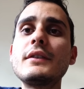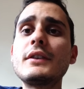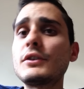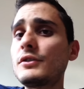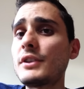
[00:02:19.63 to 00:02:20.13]

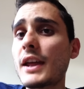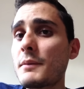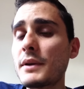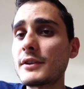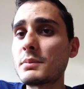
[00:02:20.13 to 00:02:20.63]
não tem a
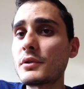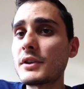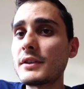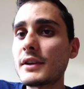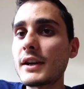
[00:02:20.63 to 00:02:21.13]
peça
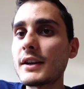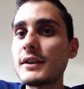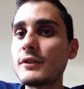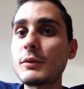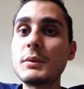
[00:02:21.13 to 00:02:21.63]
pronta entrega,
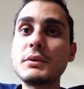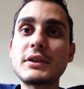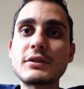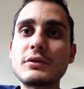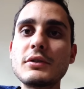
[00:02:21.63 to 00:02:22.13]
como
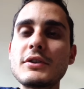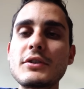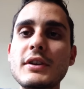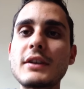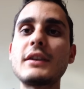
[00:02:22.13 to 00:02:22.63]
muitas coisas, né?